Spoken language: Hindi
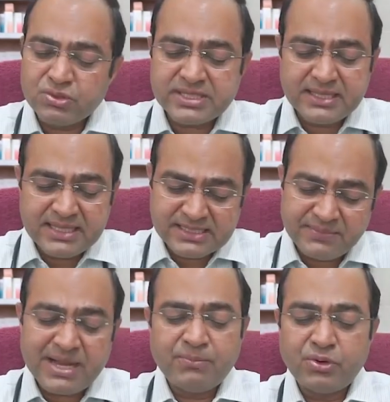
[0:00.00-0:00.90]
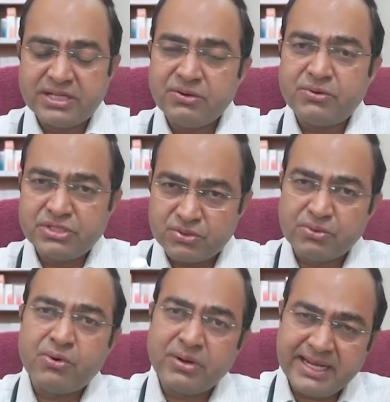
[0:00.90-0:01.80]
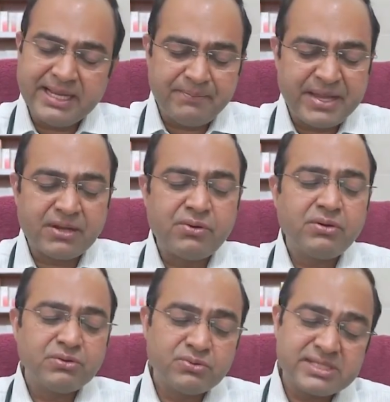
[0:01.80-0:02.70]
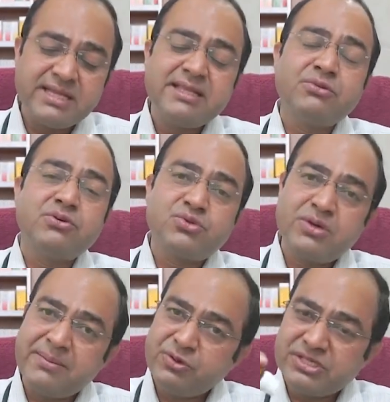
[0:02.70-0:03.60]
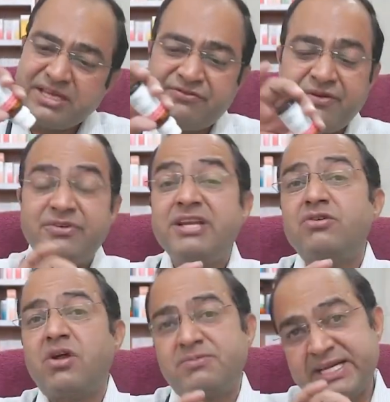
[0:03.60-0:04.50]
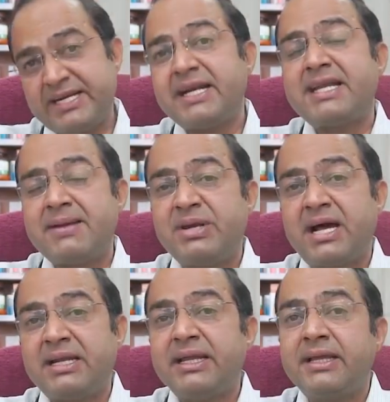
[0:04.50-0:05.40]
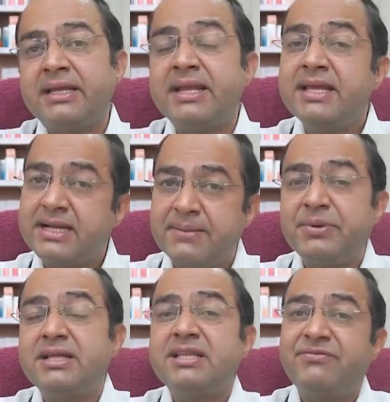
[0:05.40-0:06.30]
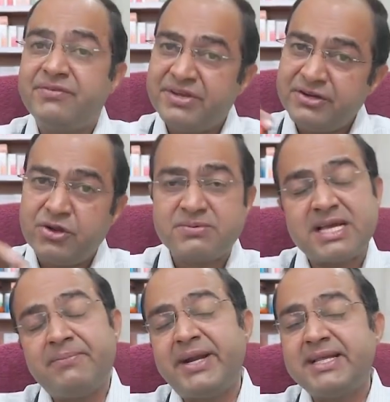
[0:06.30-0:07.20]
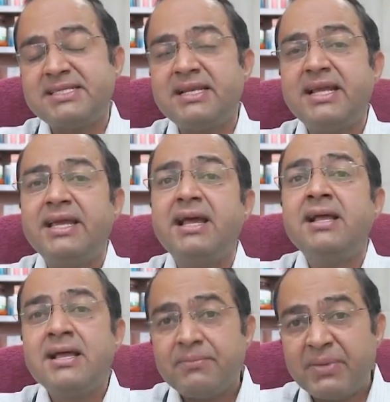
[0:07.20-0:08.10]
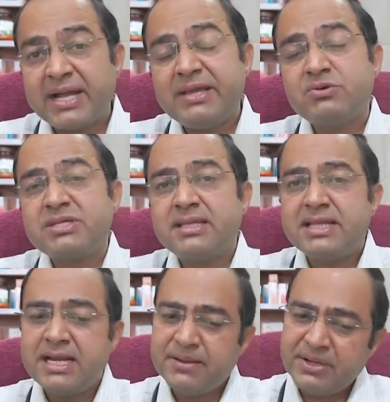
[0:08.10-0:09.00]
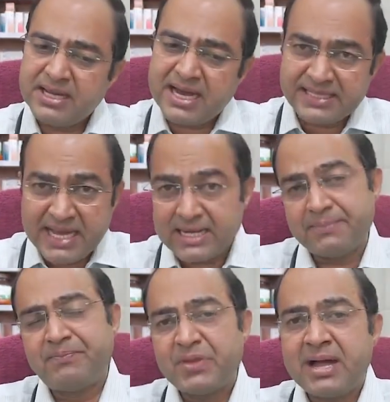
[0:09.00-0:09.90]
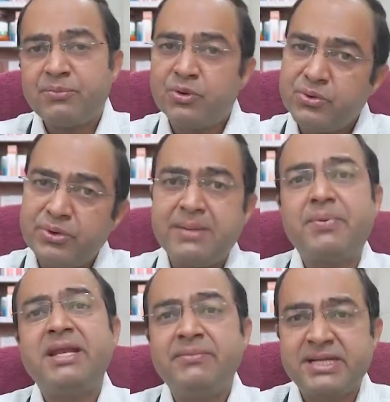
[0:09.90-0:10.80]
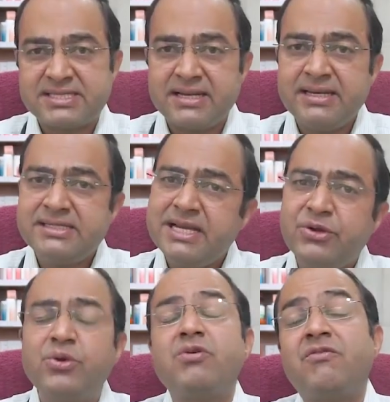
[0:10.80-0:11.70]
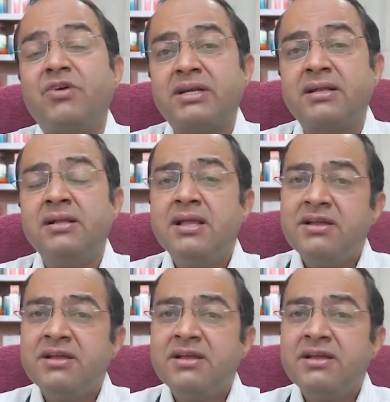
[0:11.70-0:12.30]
उसके अंदर जब आप बोतल को इसको खोल लेंगे पैक को उसके अंदर दोस्तों आपको इसकी 15 ड्रॉप्स एट ए टाइम डालनी है यानी कप के अंदर 15 ड्रॉप्स आप मेडिसिन लेंगे बाकी उसके अंदर लगभग आधा कप आप गुनगुना पानी मिक्स कर लीजिए ल्यूकॉम वाटर